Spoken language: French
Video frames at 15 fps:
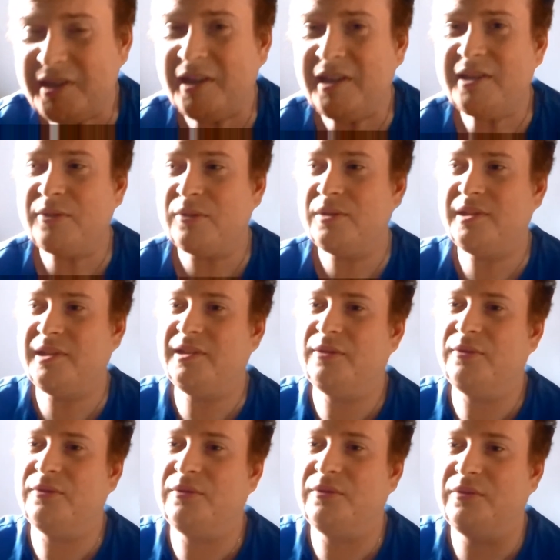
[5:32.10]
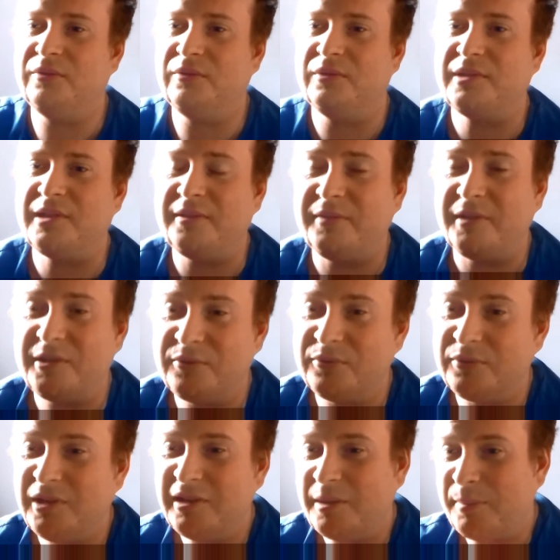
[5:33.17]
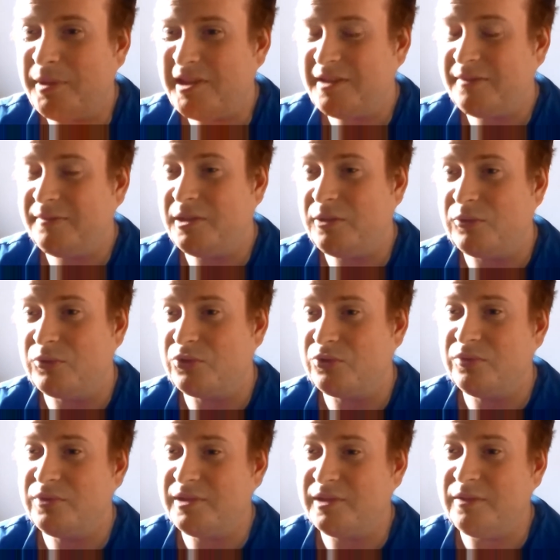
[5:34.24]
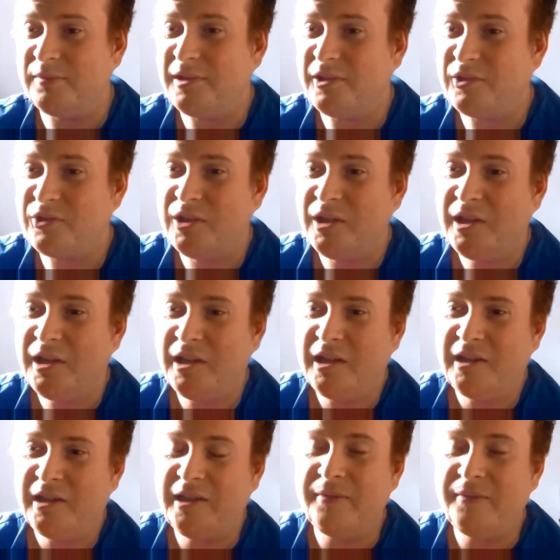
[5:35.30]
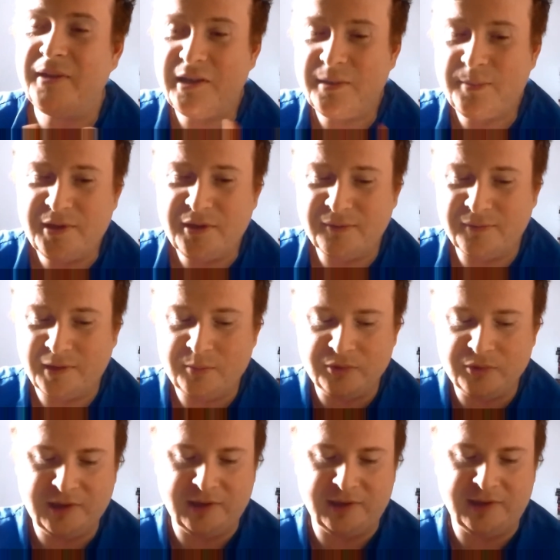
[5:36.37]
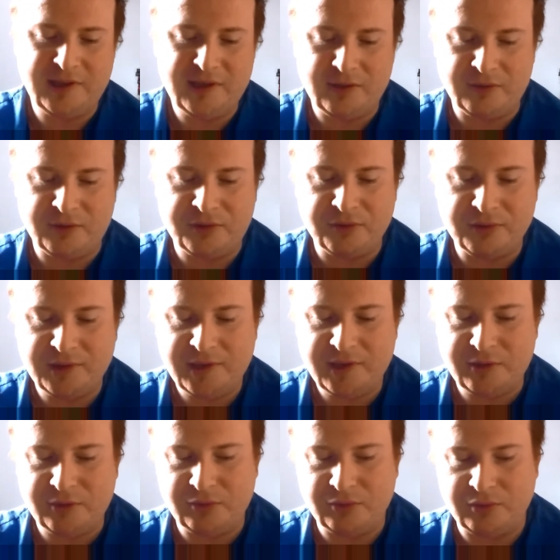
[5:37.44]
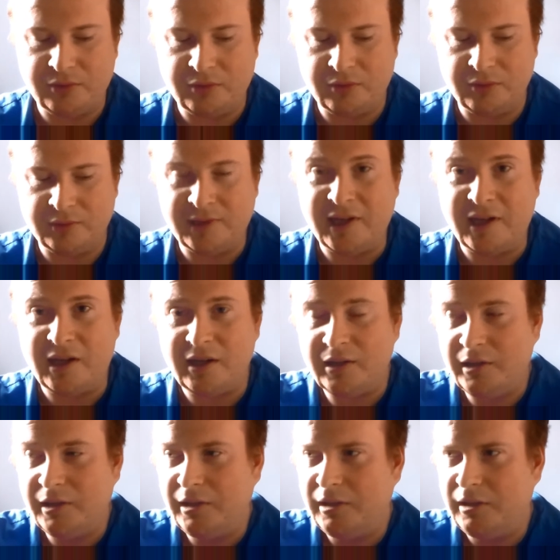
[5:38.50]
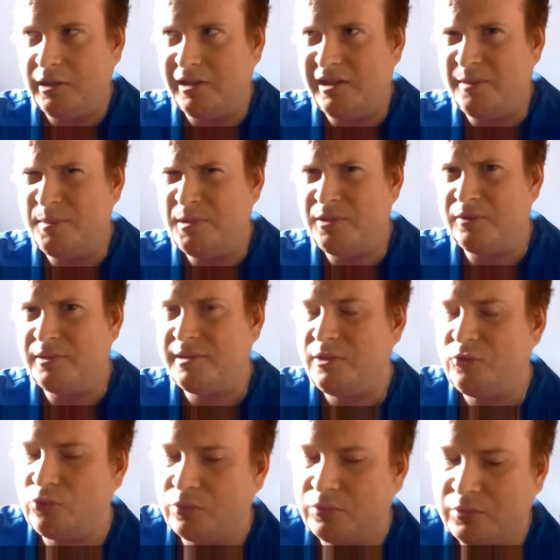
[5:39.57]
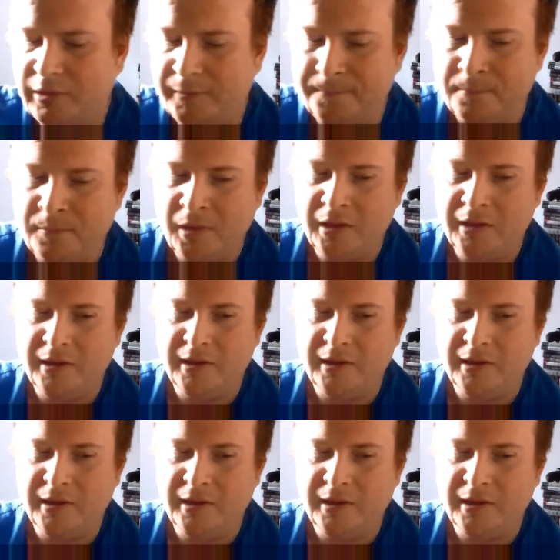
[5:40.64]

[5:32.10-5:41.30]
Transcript: Mais c'est vrai que cette, euh, cette faction-là n'a pas servi à grand-chose, c'est dommage. Il y avait un épisode vraiment très centré sur euh, Tara, à l'épisode 6 je crois,